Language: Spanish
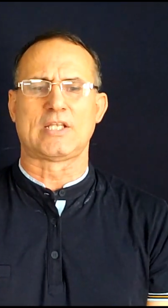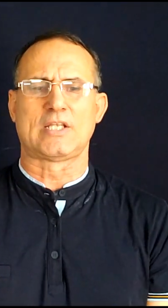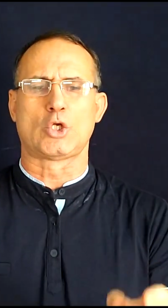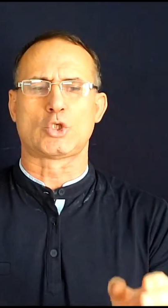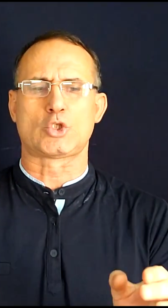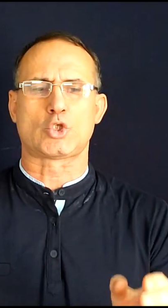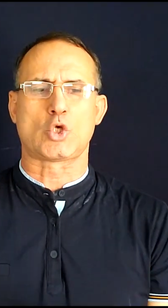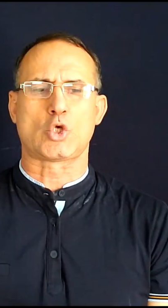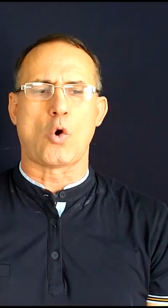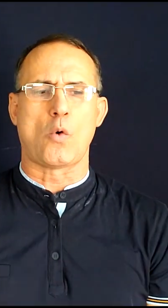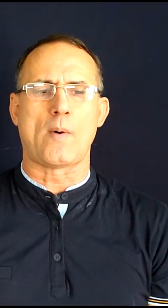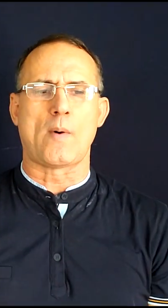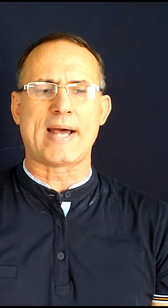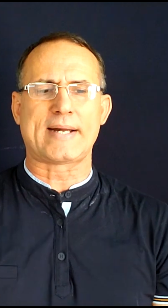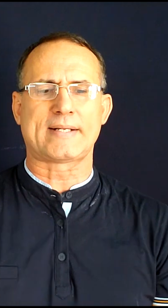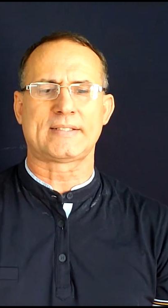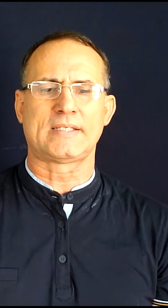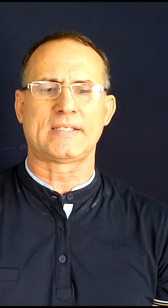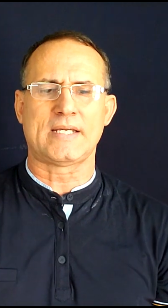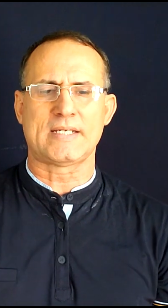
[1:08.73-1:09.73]
de los
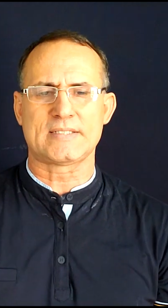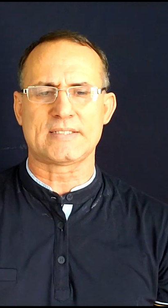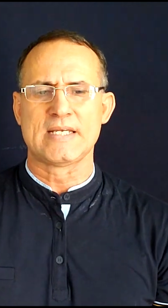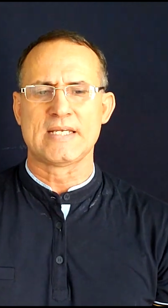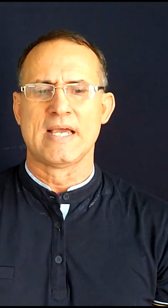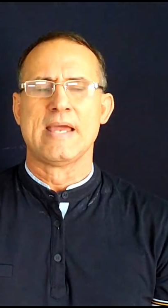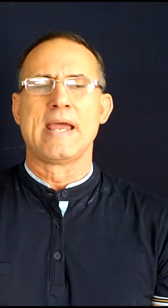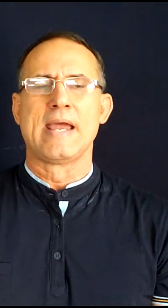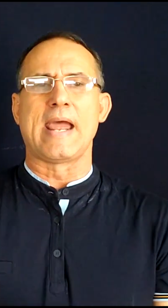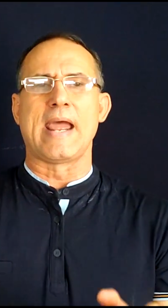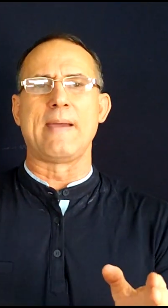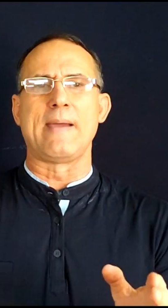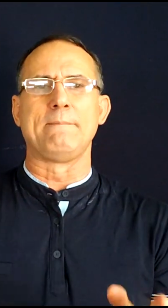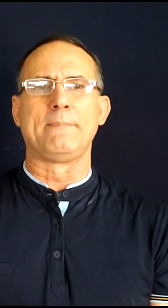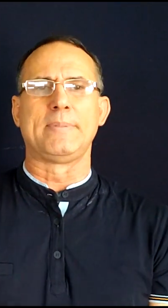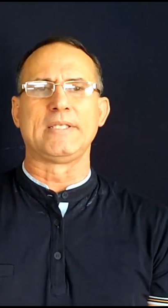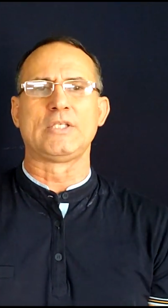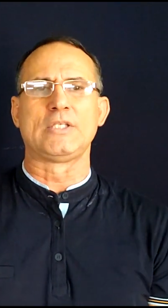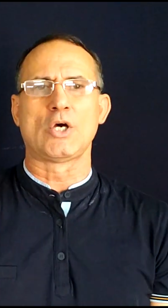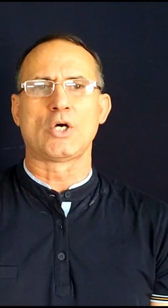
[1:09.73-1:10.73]
cobardes,
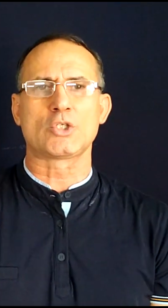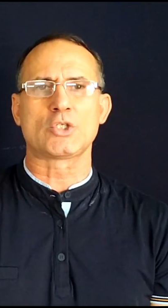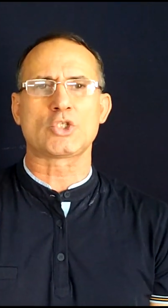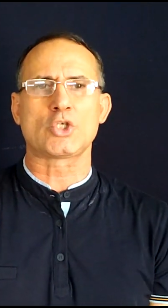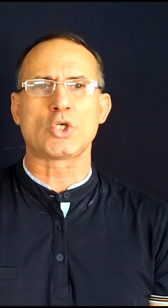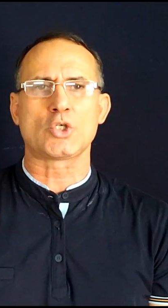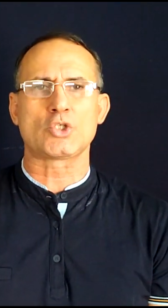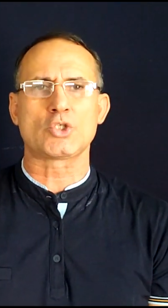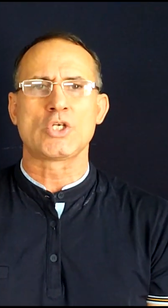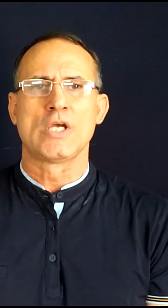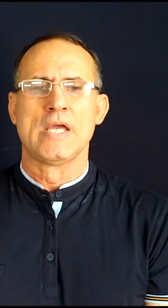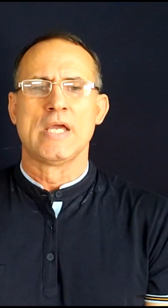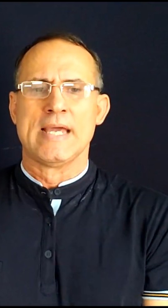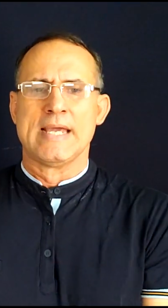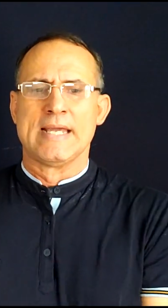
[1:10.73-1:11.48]
envidiosos